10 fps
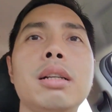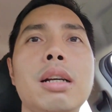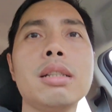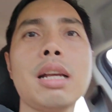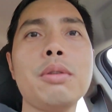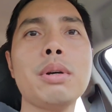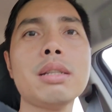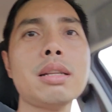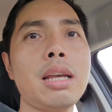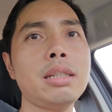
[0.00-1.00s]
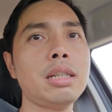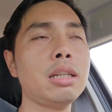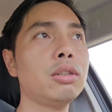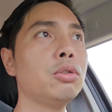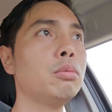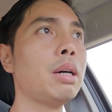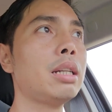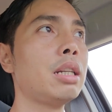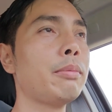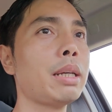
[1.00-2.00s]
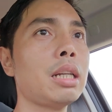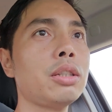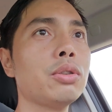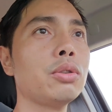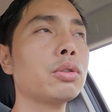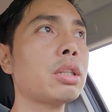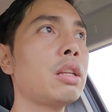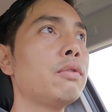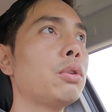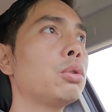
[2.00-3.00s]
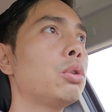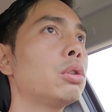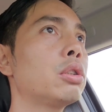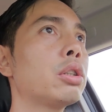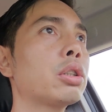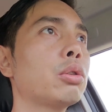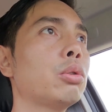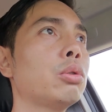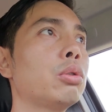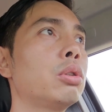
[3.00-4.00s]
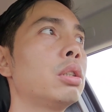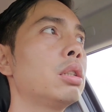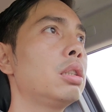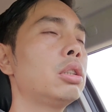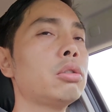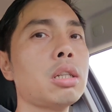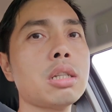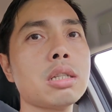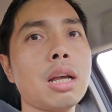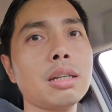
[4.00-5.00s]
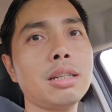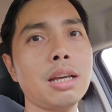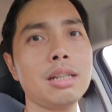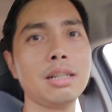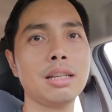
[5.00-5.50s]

As I was saying, luma na pala yung cellphone holder ko dito sa sasakyan.